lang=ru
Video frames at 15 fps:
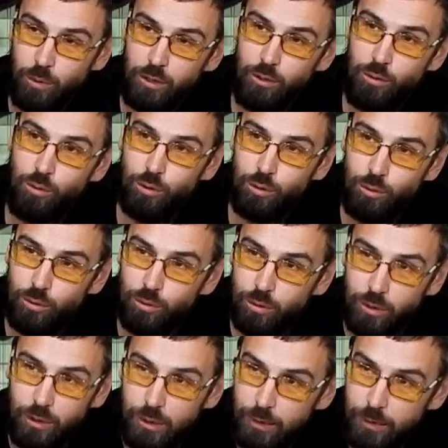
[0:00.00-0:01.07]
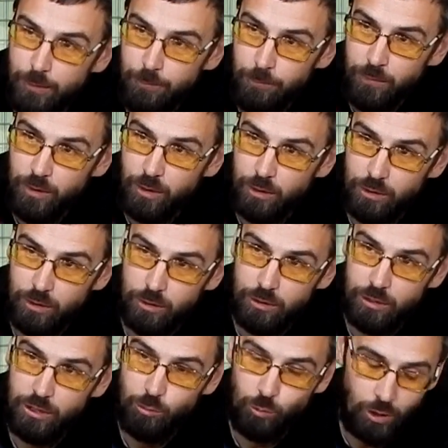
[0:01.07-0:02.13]
потихоньку
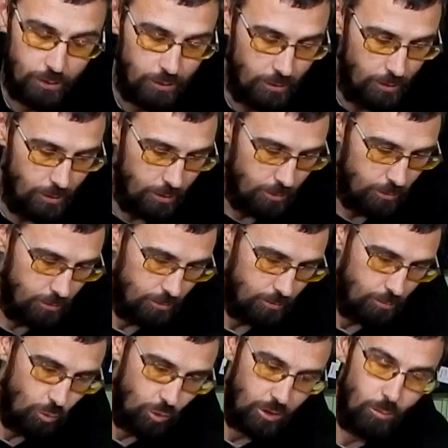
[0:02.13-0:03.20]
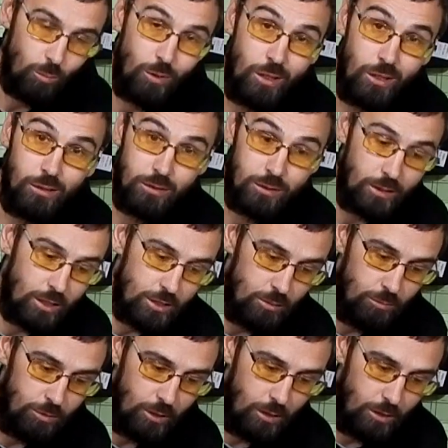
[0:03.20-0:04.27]
Димка на монобренд,
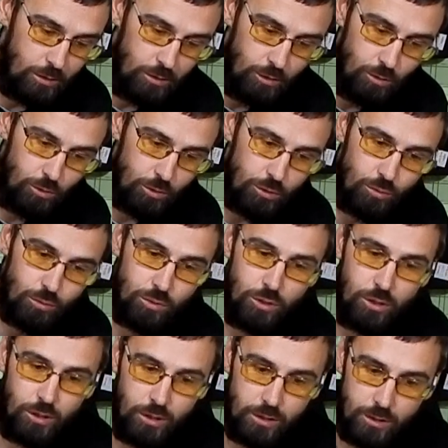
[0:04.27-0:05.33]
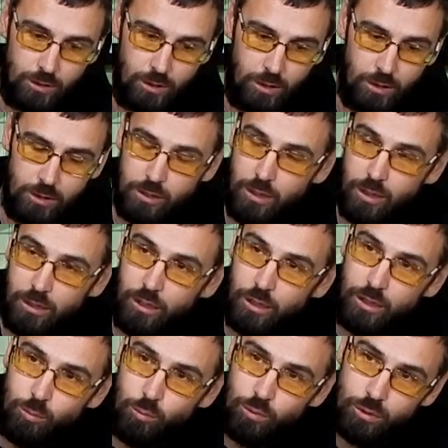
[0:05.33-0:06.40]
скажем так, не хочет уже, наверное, на
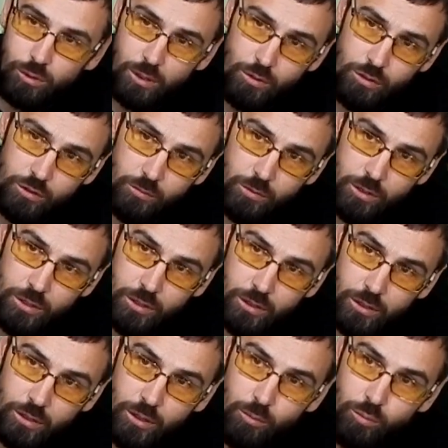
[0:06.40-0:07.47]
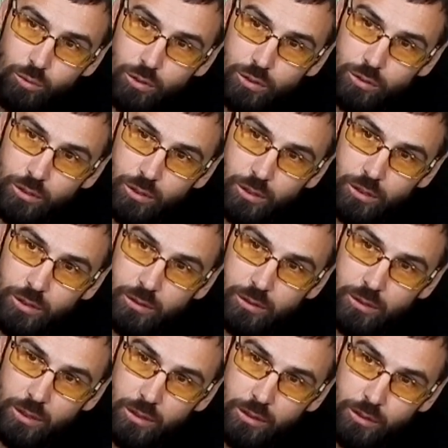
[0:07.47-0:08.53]
солянке не будет, да, уже в машине? Или будешь все-таки
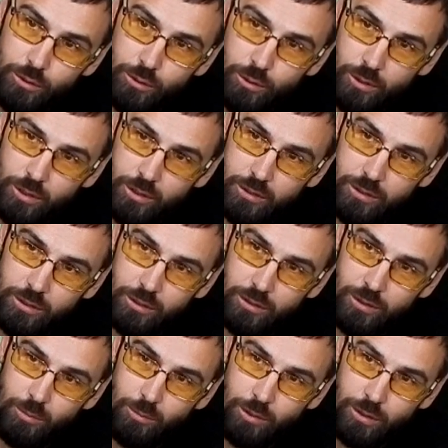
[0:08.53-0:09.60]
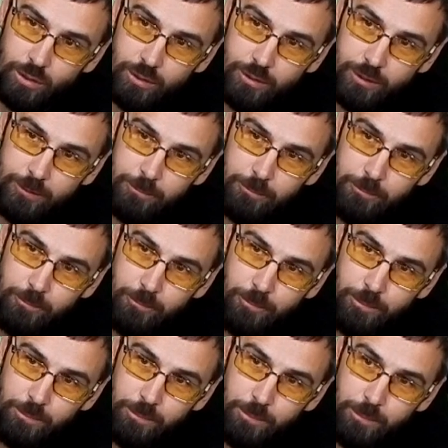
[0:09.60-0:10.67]
солить еще разные динамики?
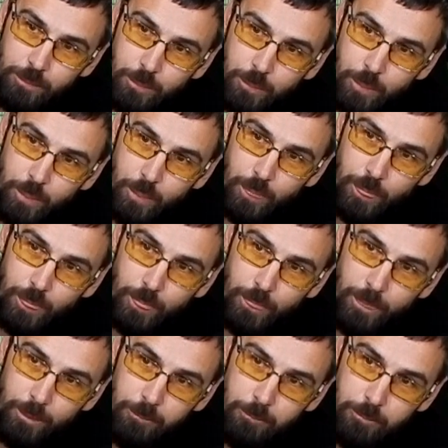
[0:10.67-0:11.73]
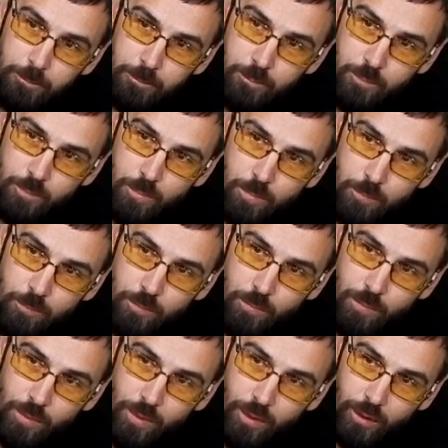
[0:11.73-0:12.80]
Четырехканальники не буду убирать, а там
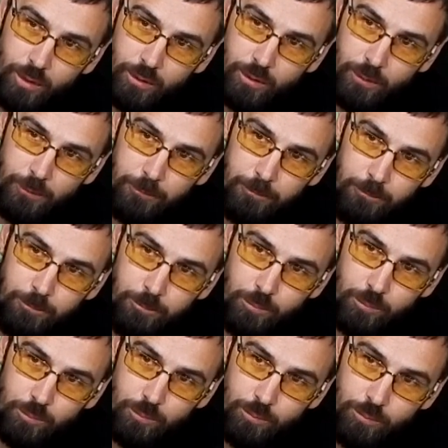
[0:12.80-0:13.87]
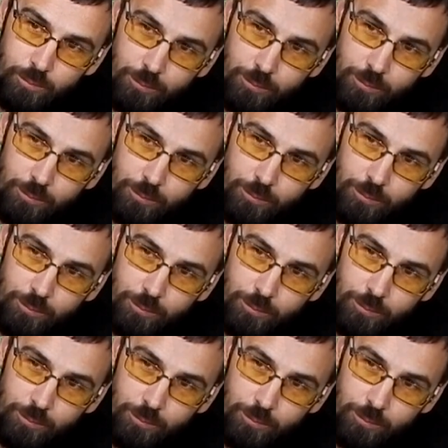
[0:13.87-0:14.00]
посмотрим, по фронту посмотрим.